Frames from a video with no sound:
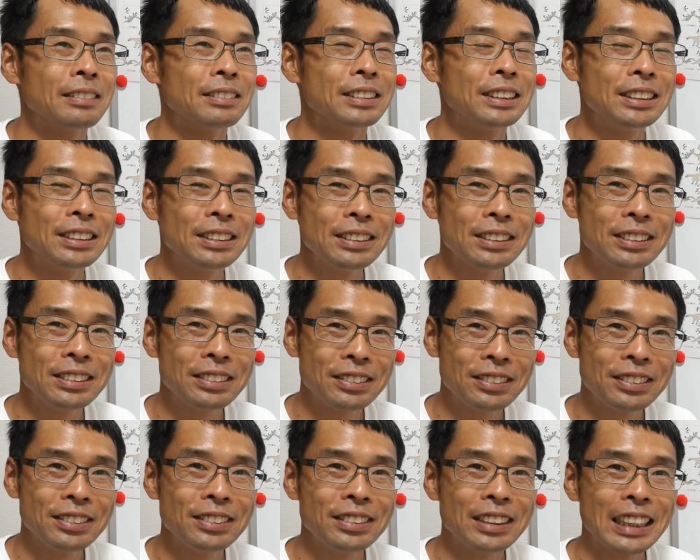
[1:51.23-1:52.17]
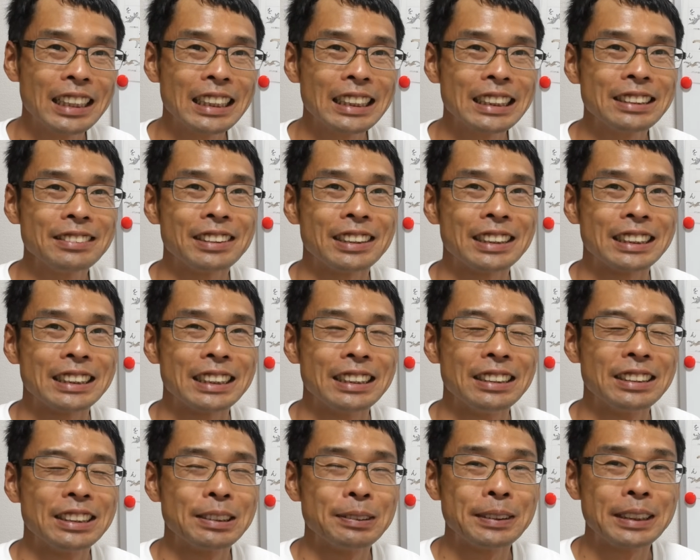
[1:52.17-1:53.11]
ずっとこの話はして
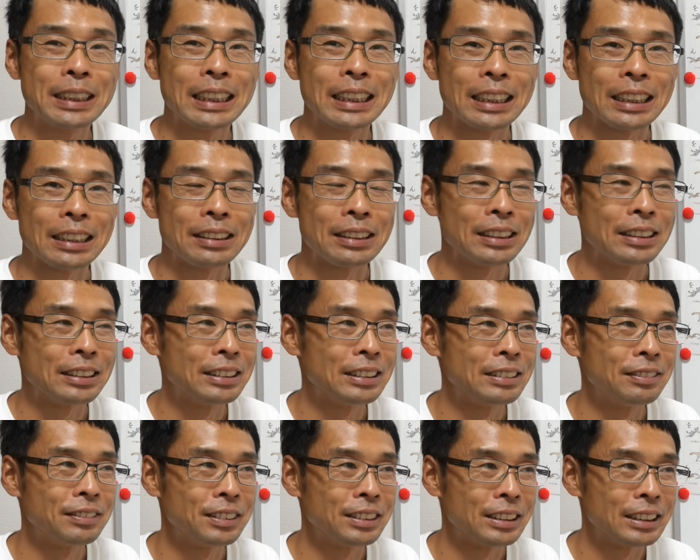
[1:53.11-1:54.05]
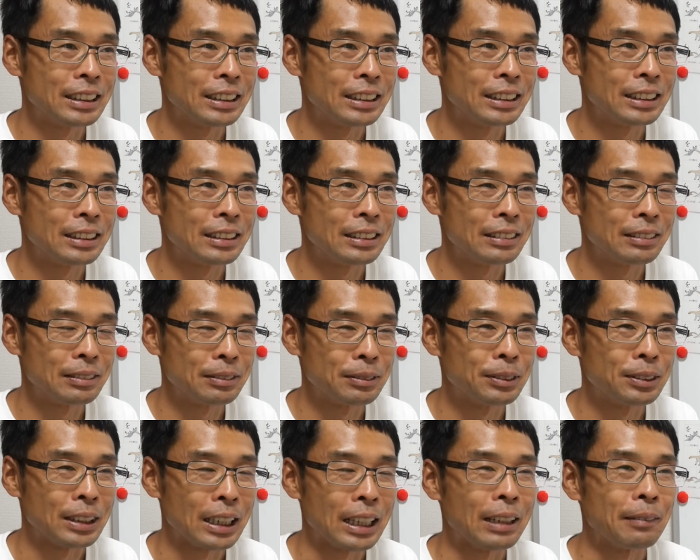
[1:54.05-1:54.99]
るつもりなんだけど、もう、
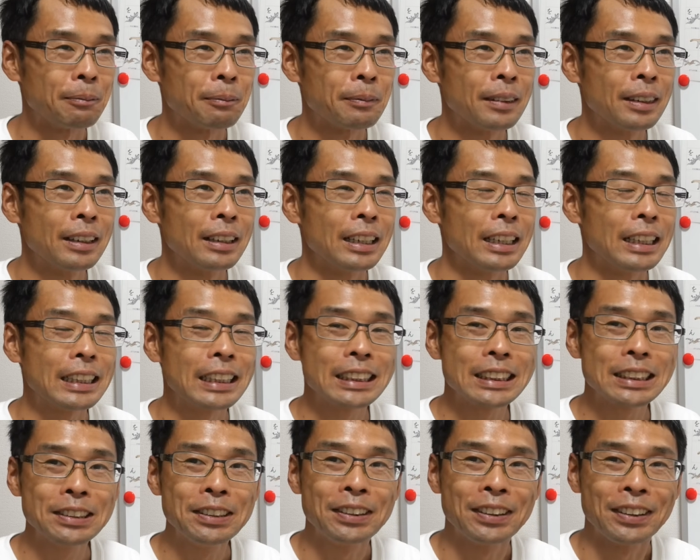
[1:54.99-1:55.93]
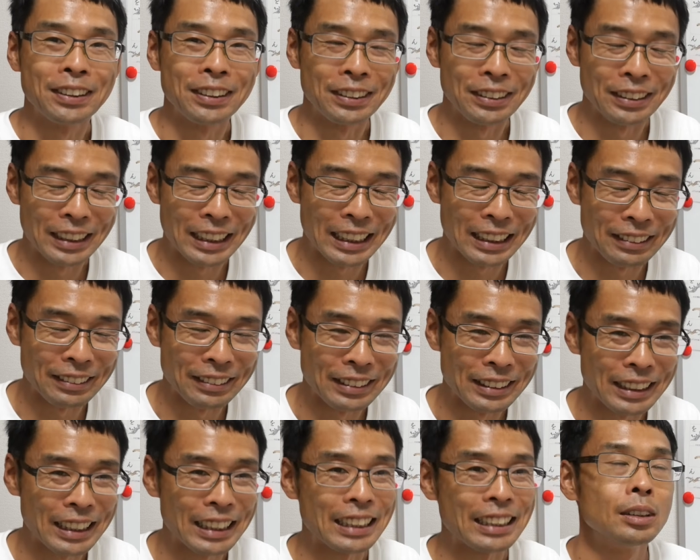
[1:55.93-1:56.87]
もうね、いたちごっこのように出てく
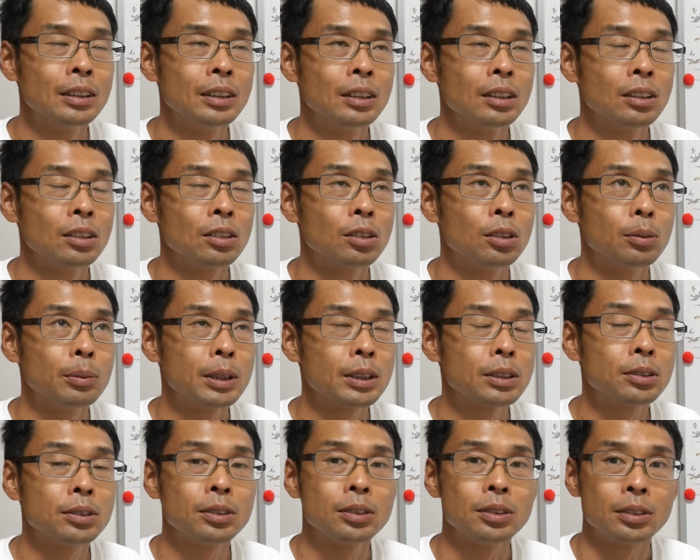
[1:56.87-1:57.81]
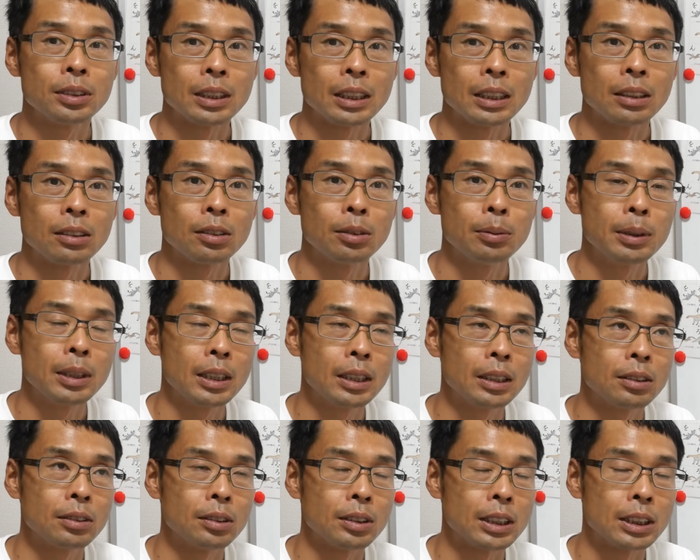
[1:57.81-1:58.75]
るんで、米騒動で
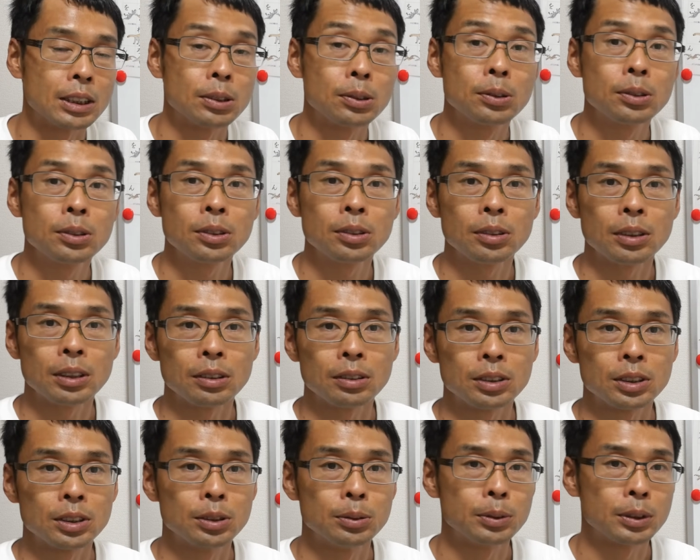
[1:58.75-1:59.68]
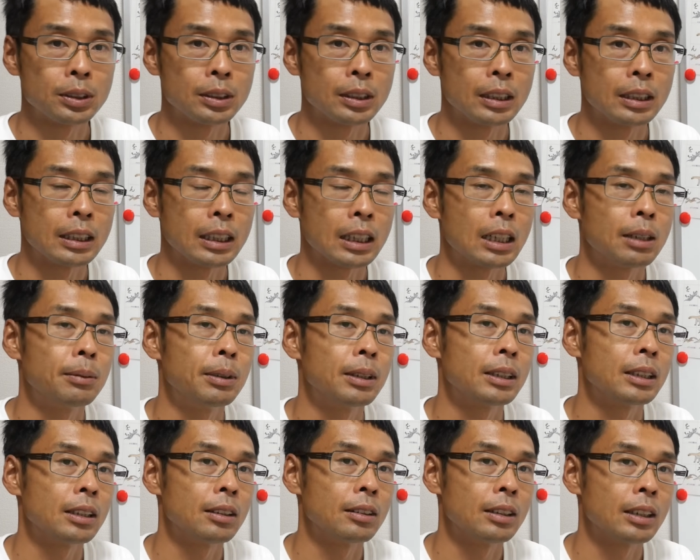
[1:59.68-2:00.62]
米というか食料への注目が高
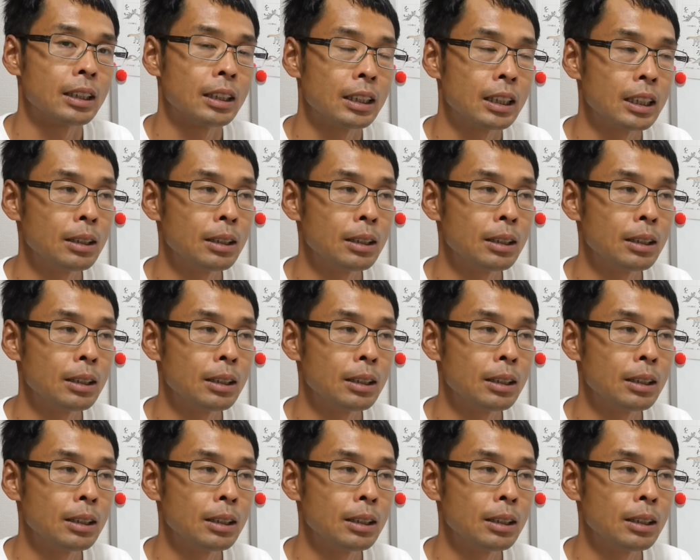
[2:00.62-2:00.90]
まっている中